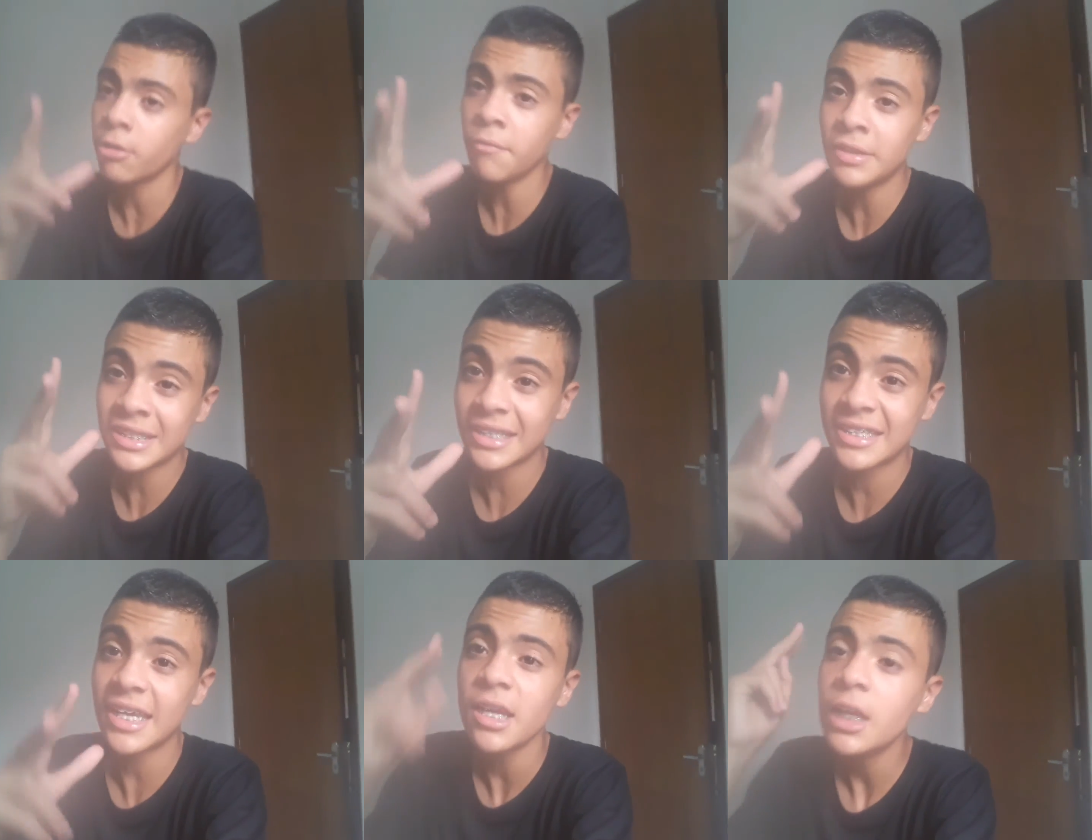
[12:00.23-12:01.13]
Não vou
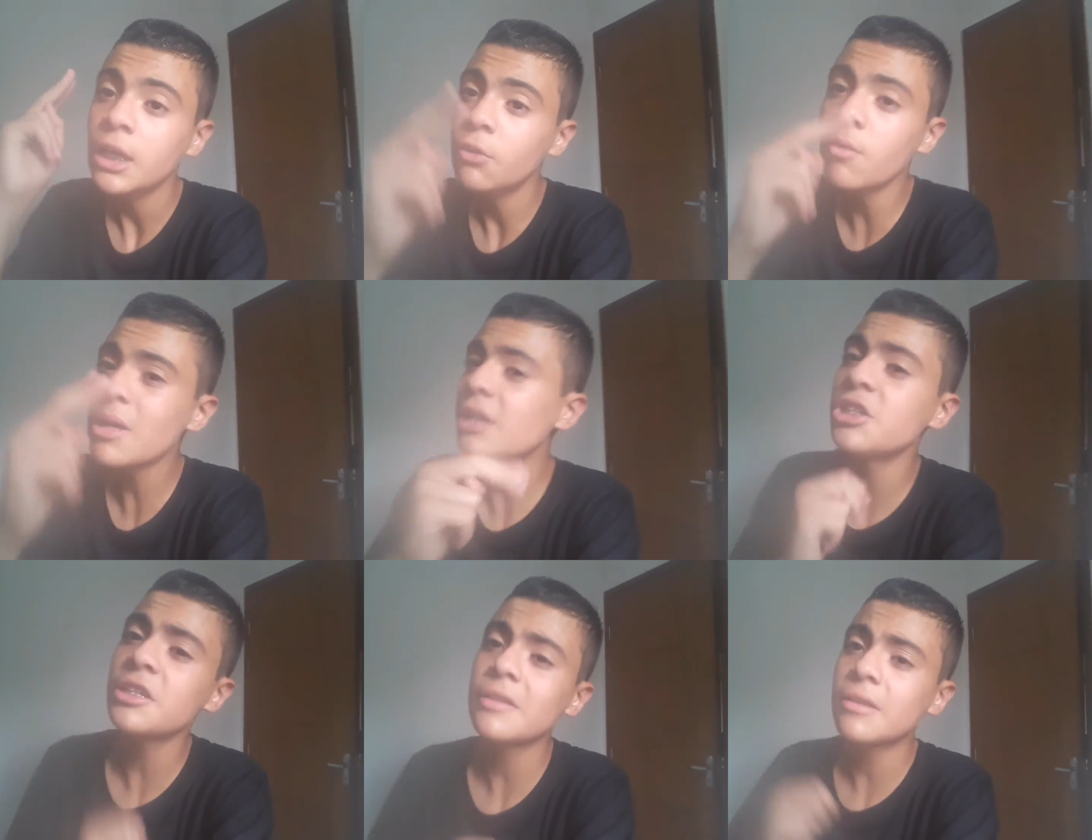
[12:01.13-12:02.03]
esquecer nunca
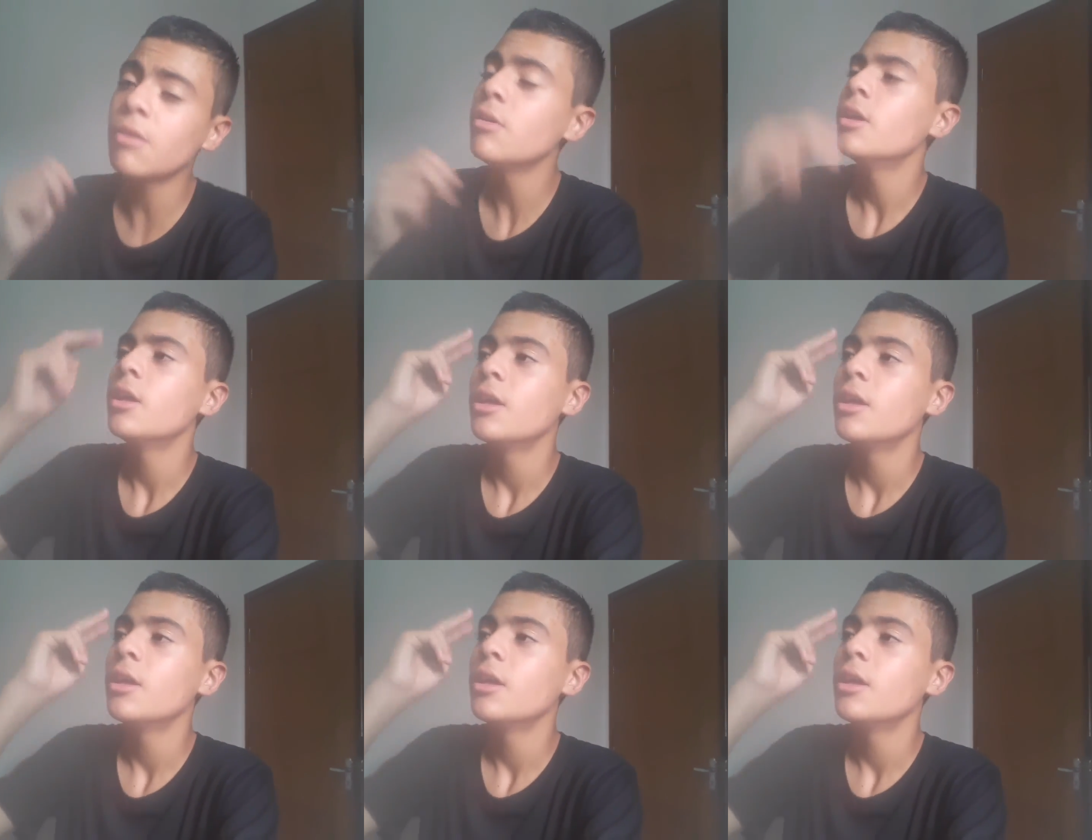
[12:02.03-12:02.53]
disso, então...